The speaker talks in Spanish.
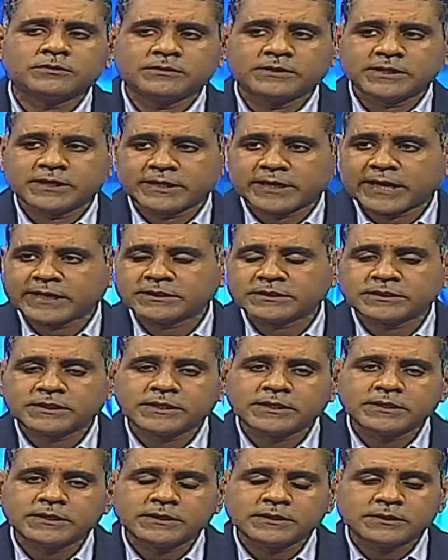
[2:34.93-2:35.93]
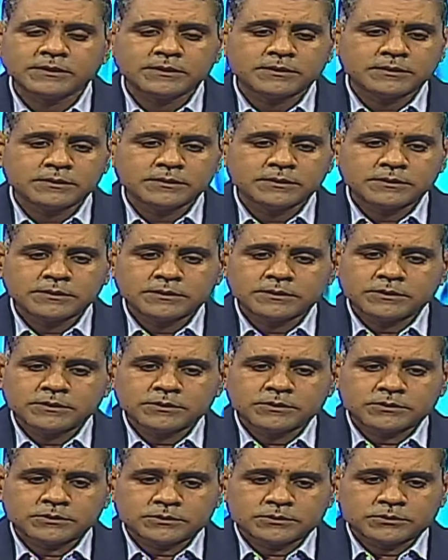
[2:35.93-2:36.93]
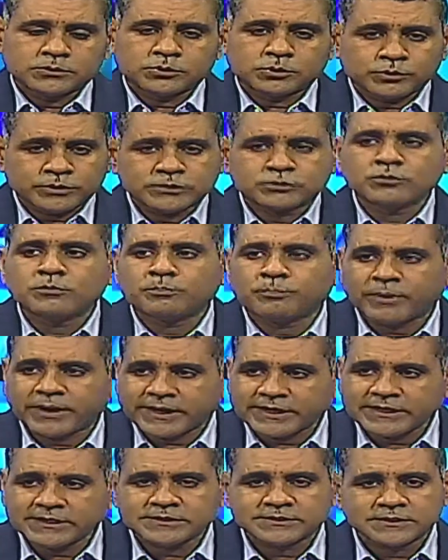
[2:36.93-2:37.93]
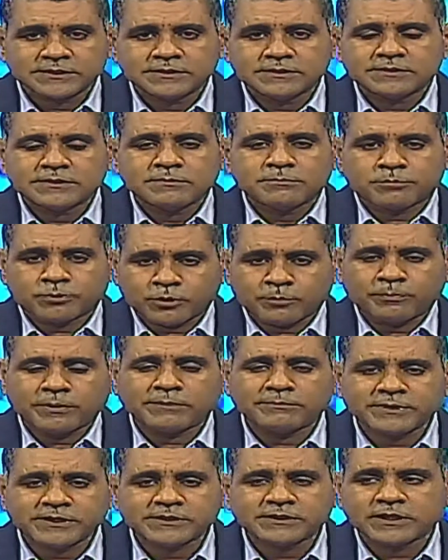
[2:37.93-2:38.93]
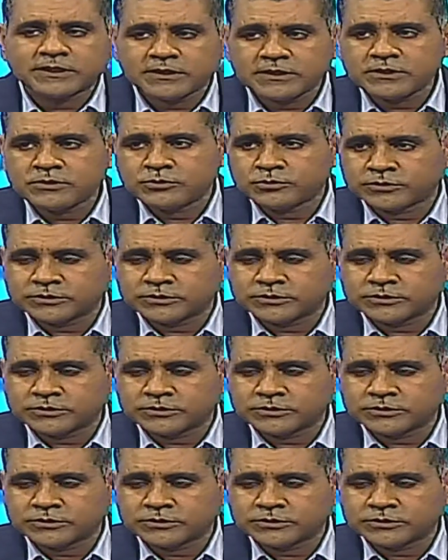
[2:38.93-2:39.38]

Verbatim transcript: de que Haití no es un país propiamente dicho,